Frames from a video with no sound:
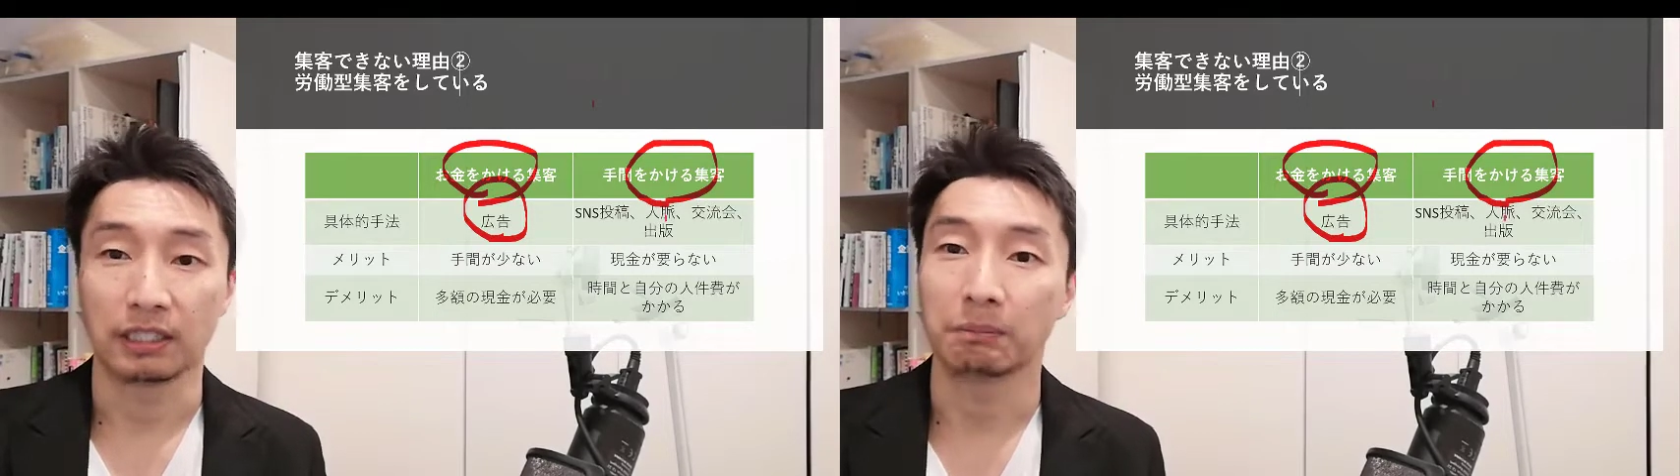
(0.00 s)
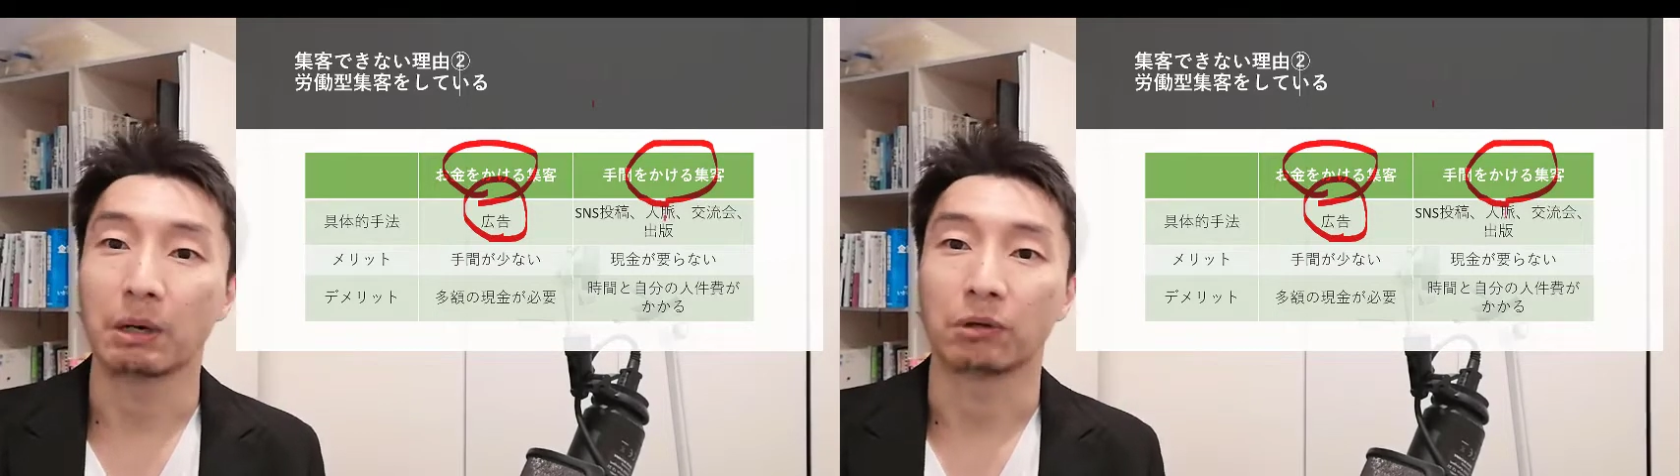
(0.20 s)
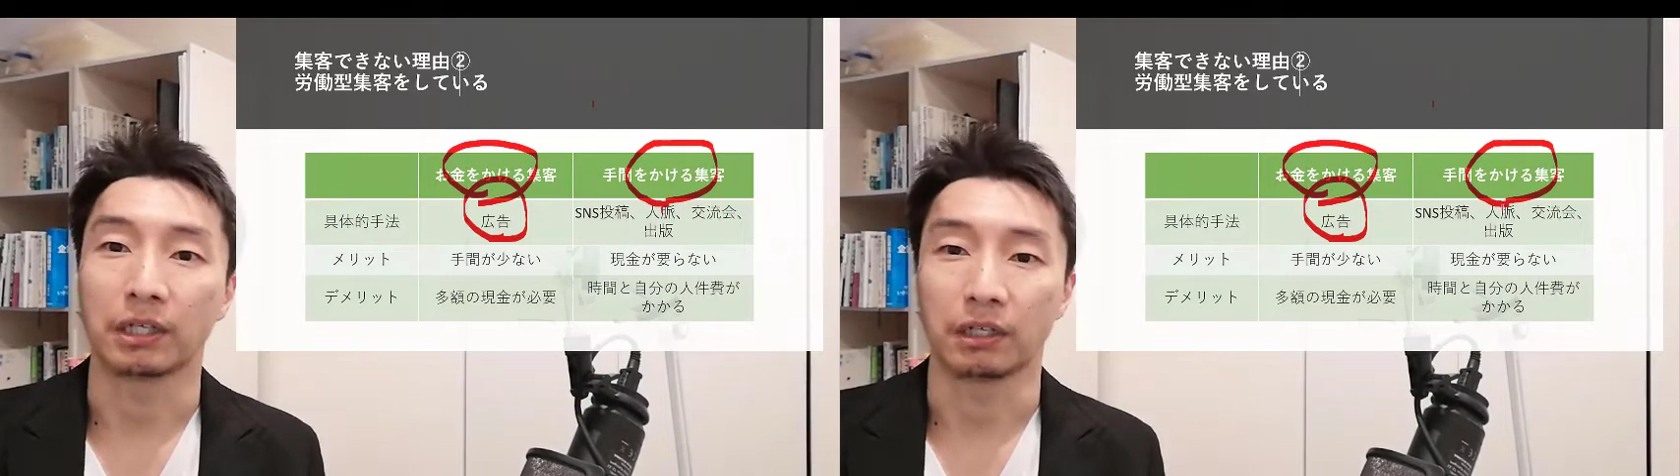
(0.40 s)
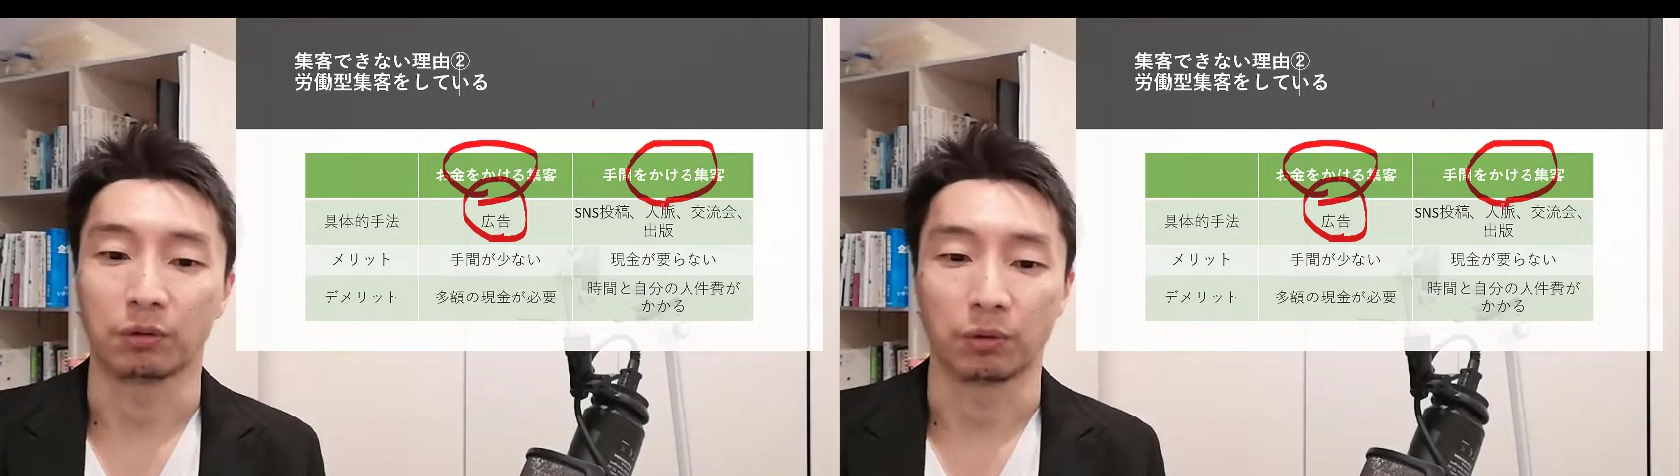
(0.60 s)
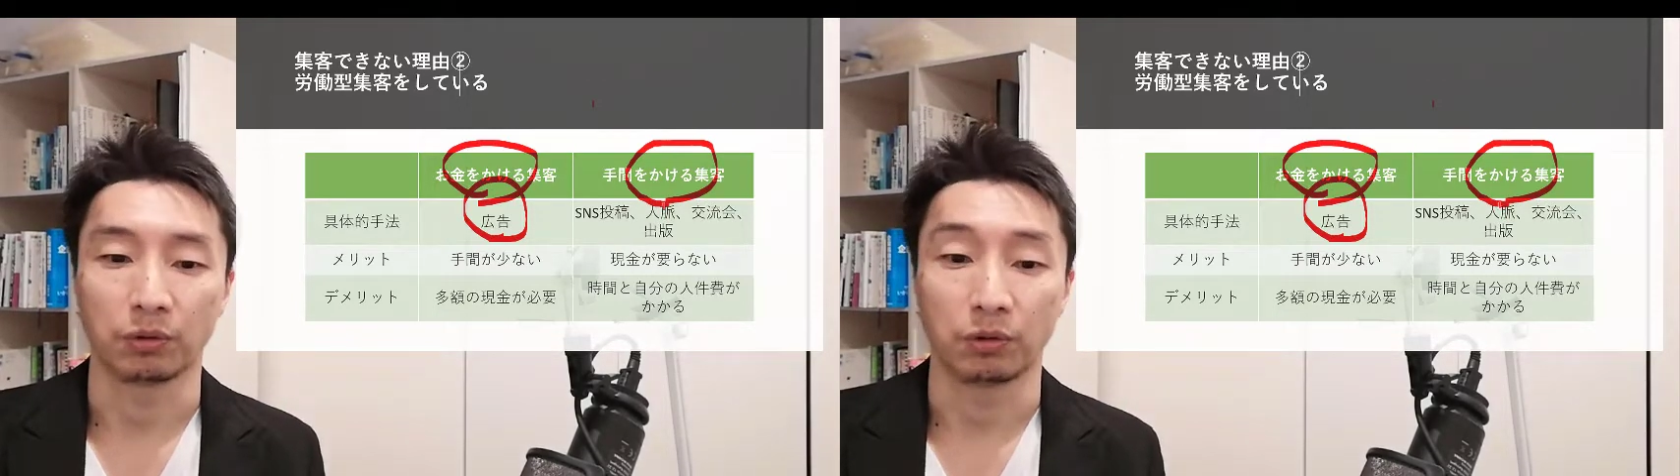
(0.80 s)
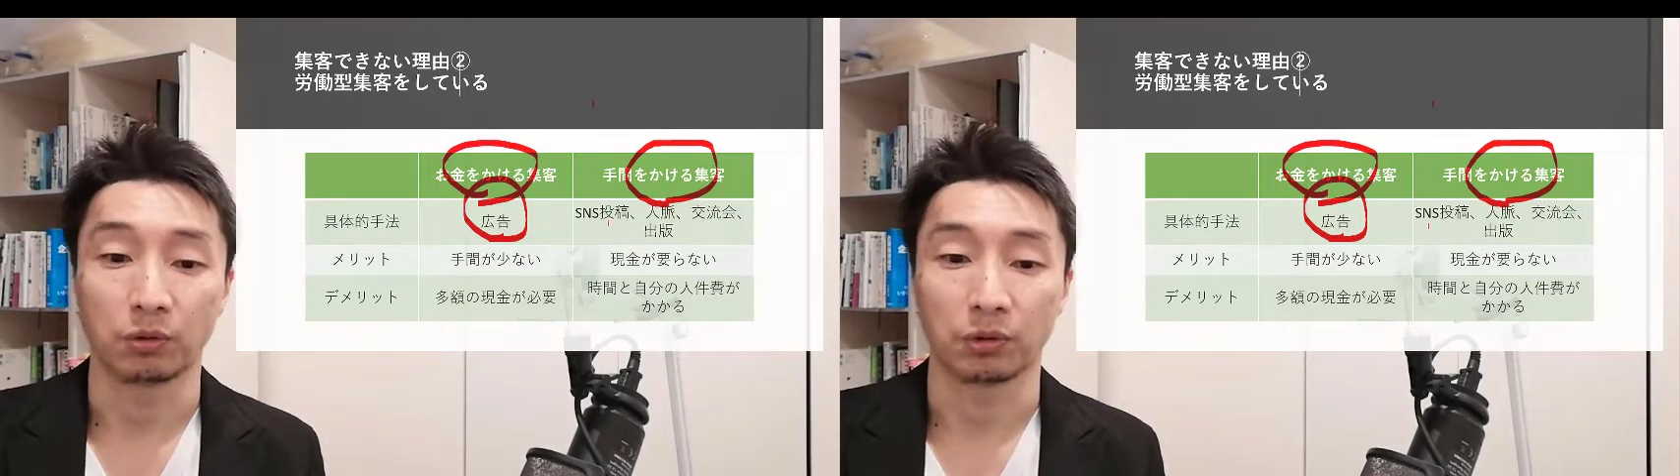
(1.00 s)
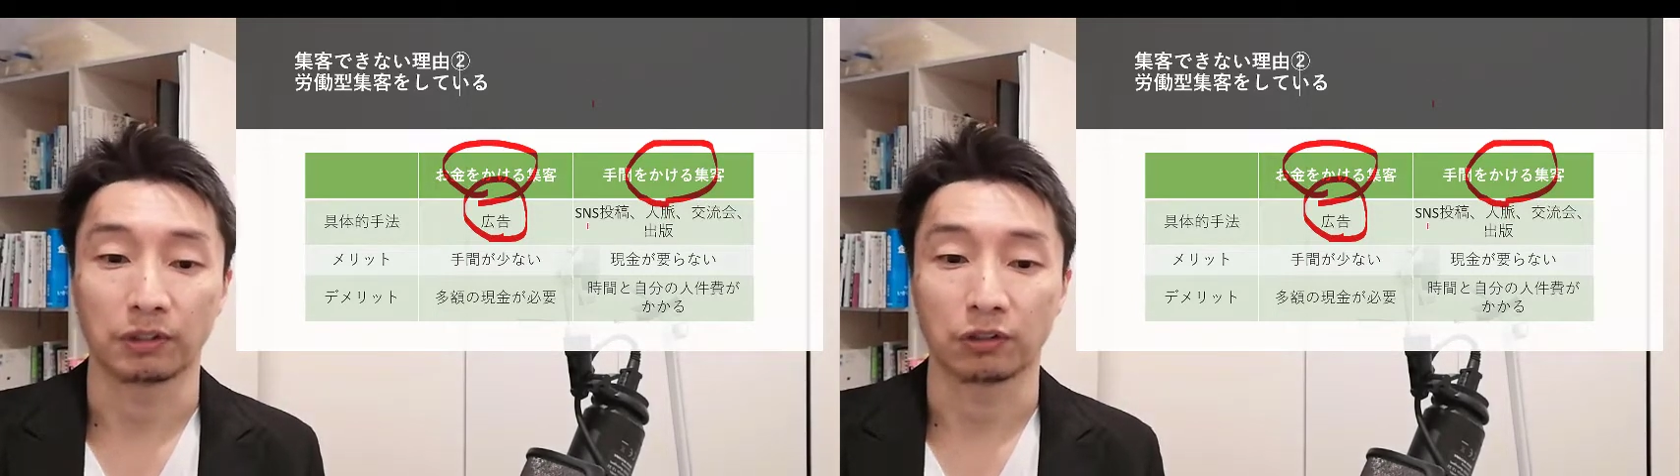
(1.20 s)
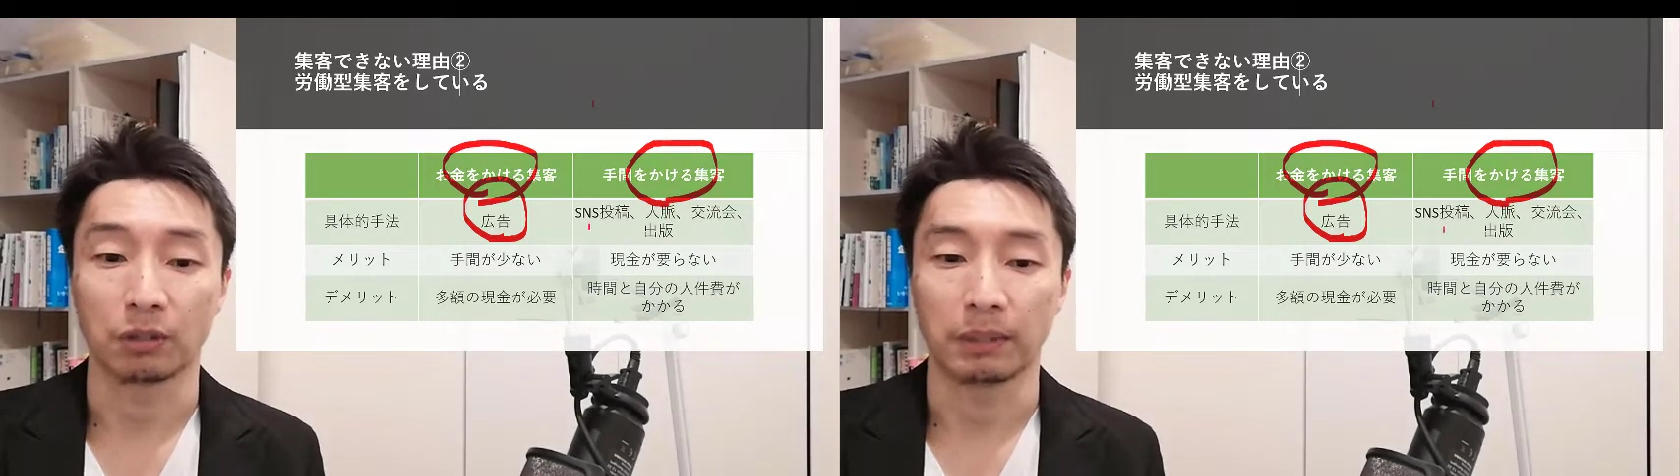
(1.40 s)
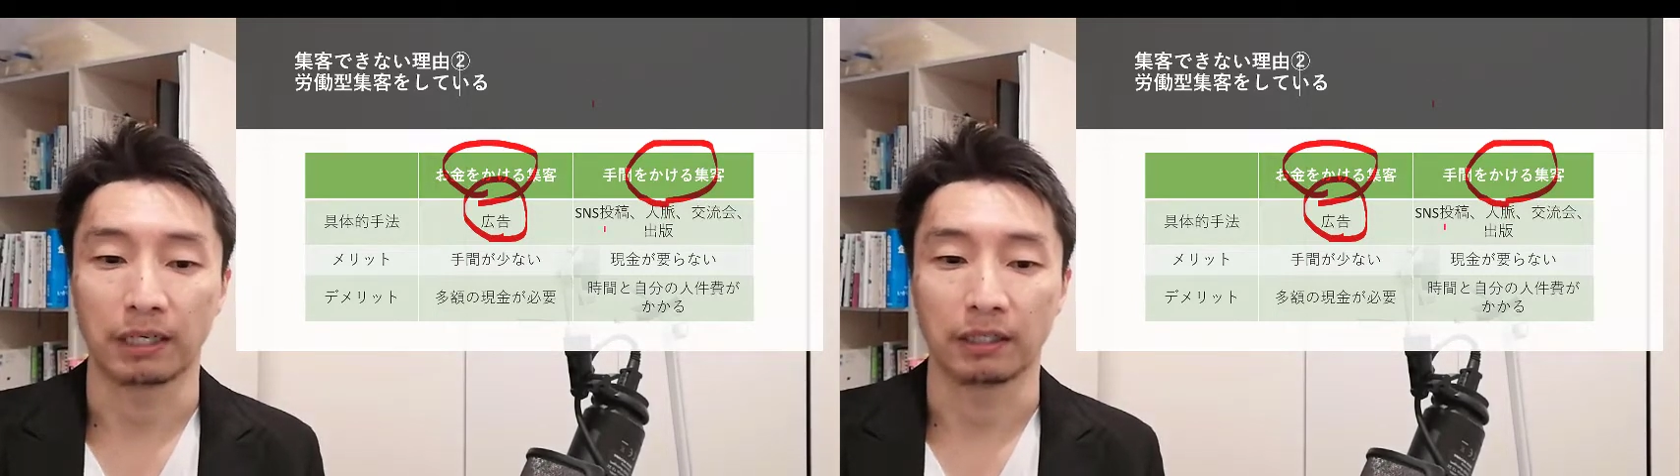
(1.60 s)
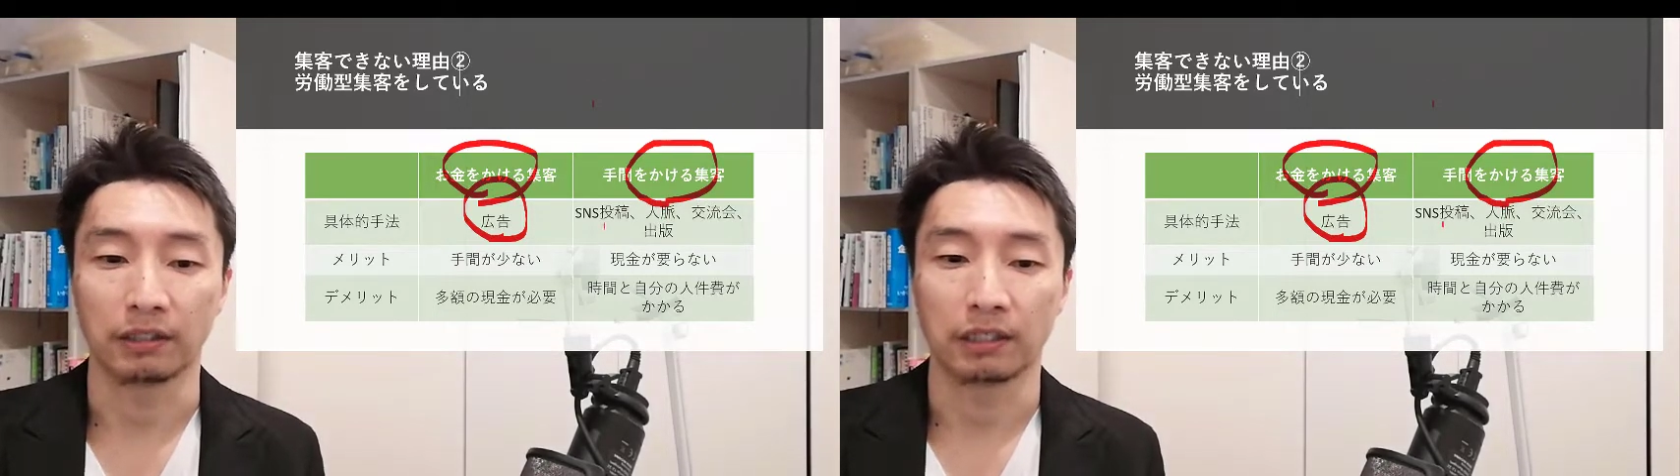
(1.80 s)
手間をかけるということで、例え
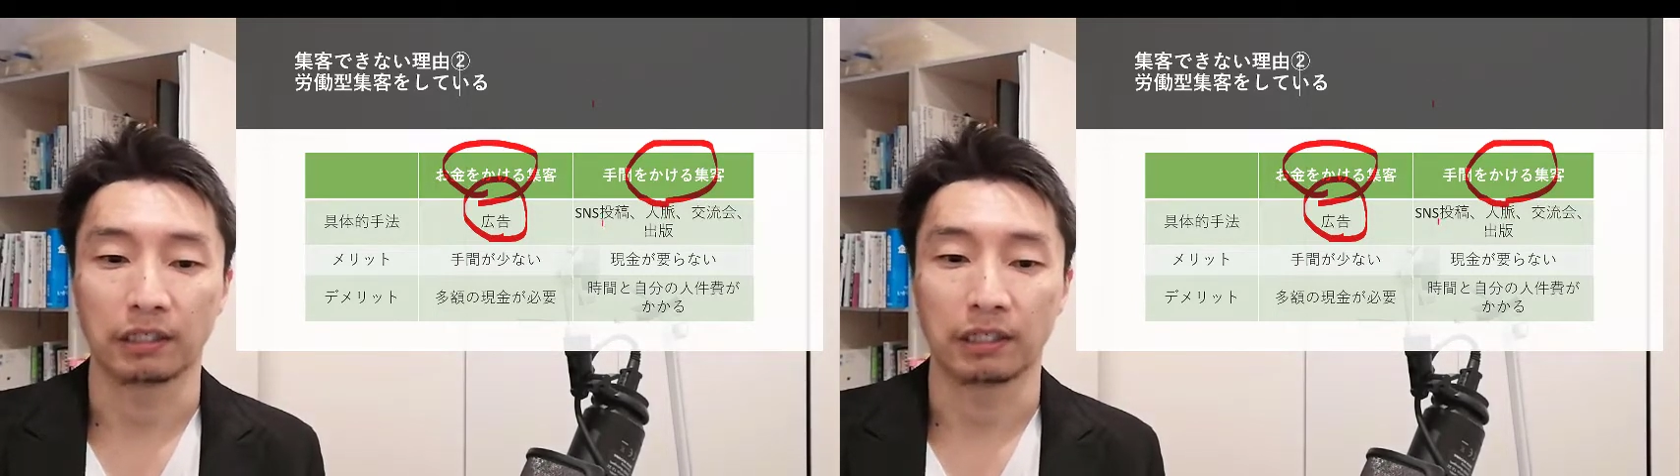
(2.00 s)
ば